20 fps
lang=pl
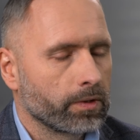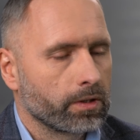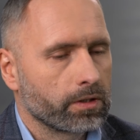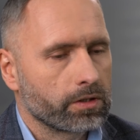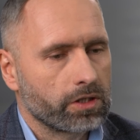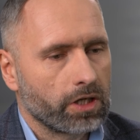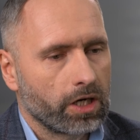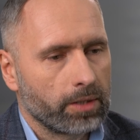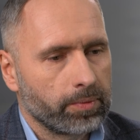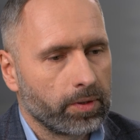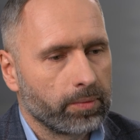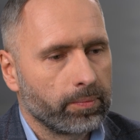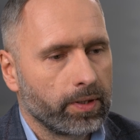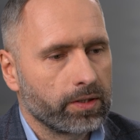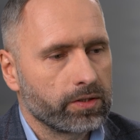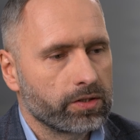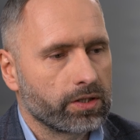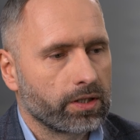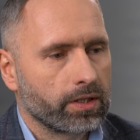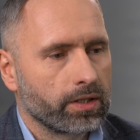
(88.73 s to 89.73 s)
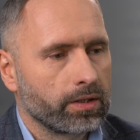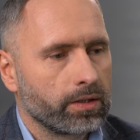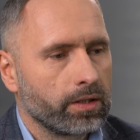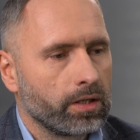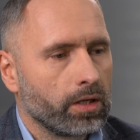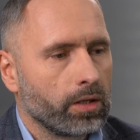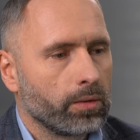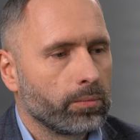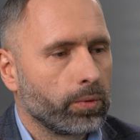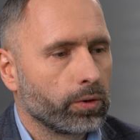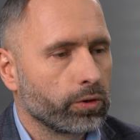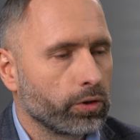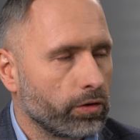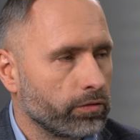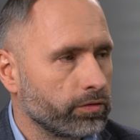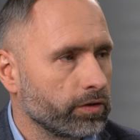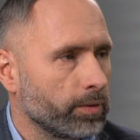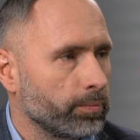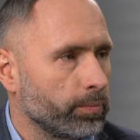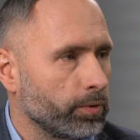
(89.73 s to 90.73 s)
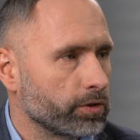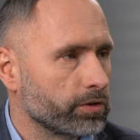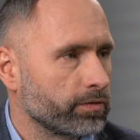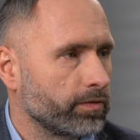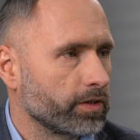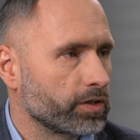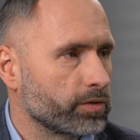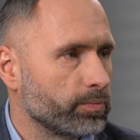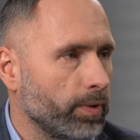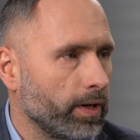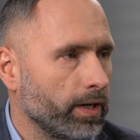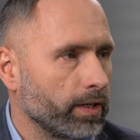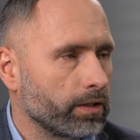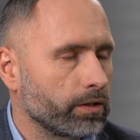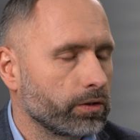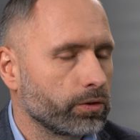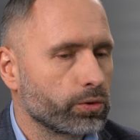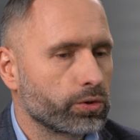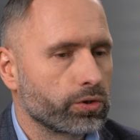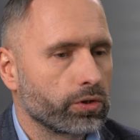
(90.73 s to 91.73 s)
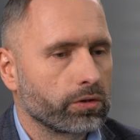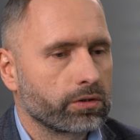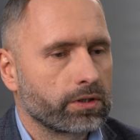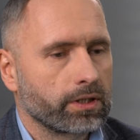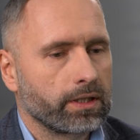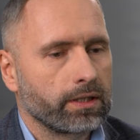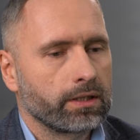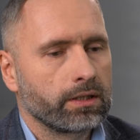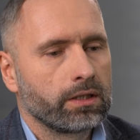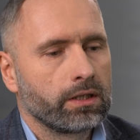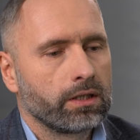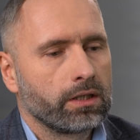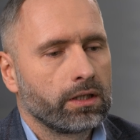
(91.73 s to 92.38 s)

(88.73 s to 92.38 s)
że lepiej będzie ponownie pozwać bank już o te